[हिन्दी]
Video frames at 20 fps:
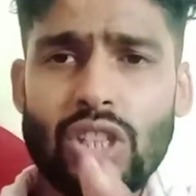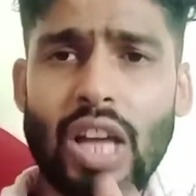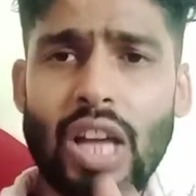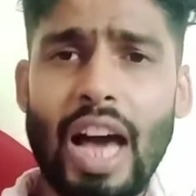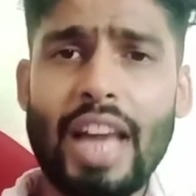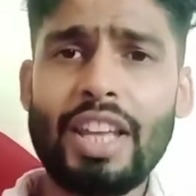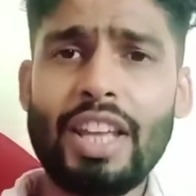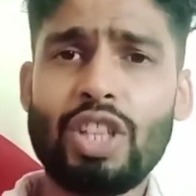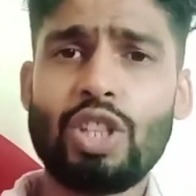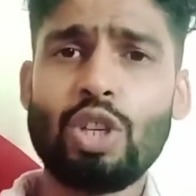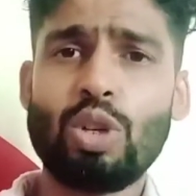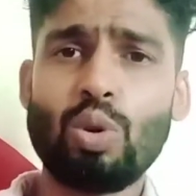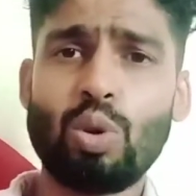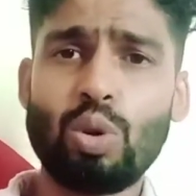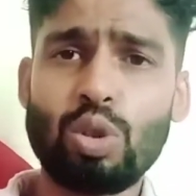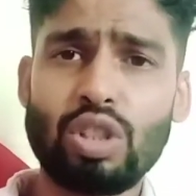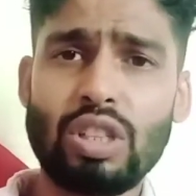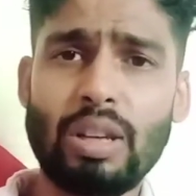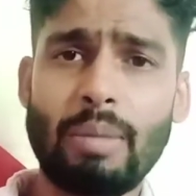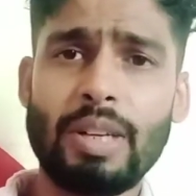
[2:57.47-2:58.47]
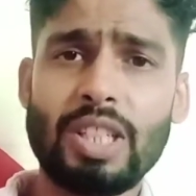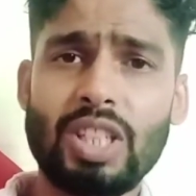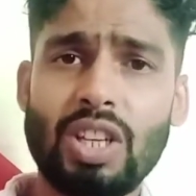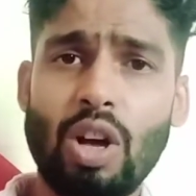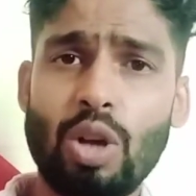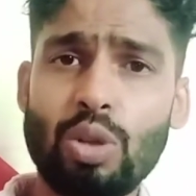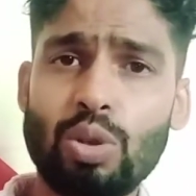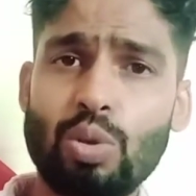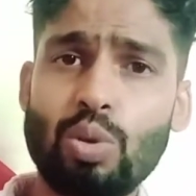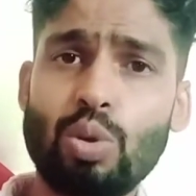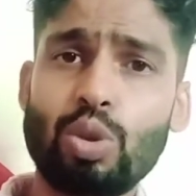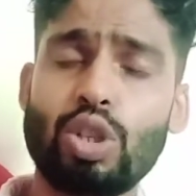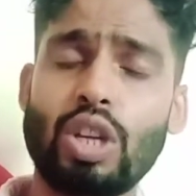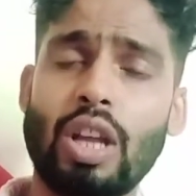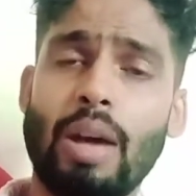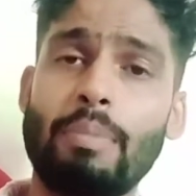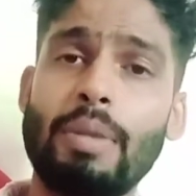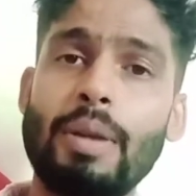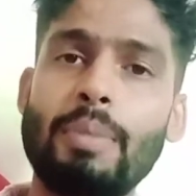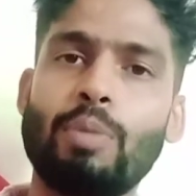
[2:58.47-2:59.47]
सारी चीज़ों को समझना और
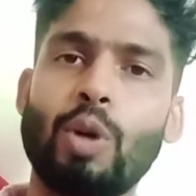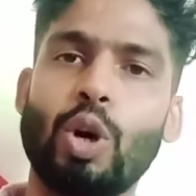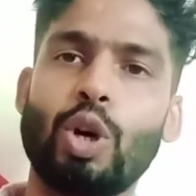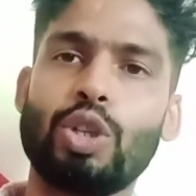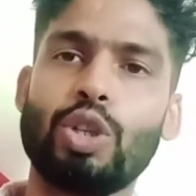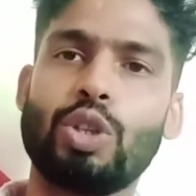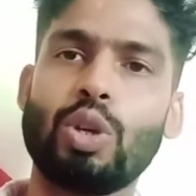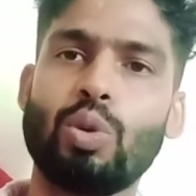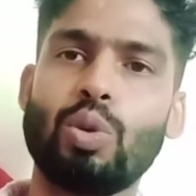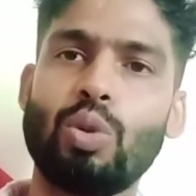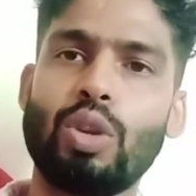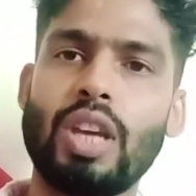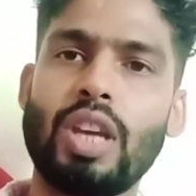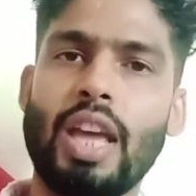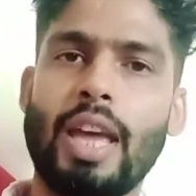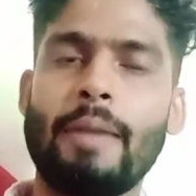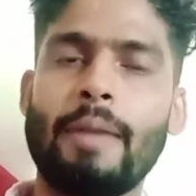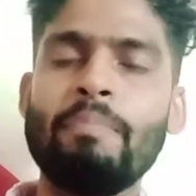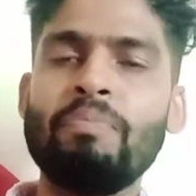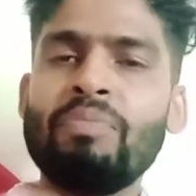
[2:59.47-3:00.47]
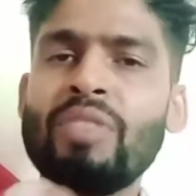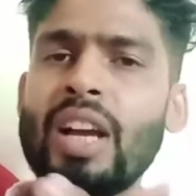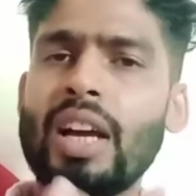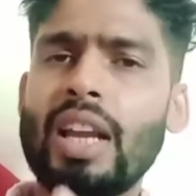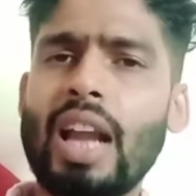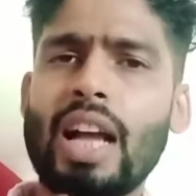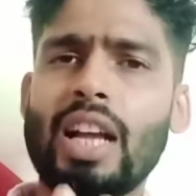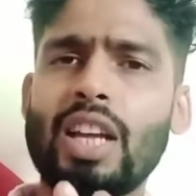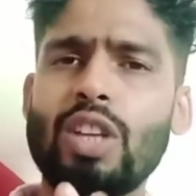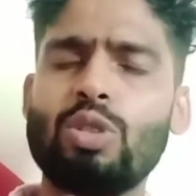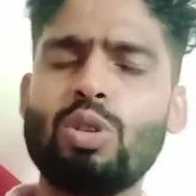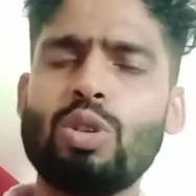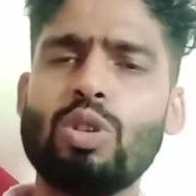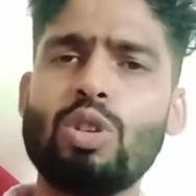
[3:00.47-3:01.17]
सोचना भी बहुत ज़रूरी है राकेश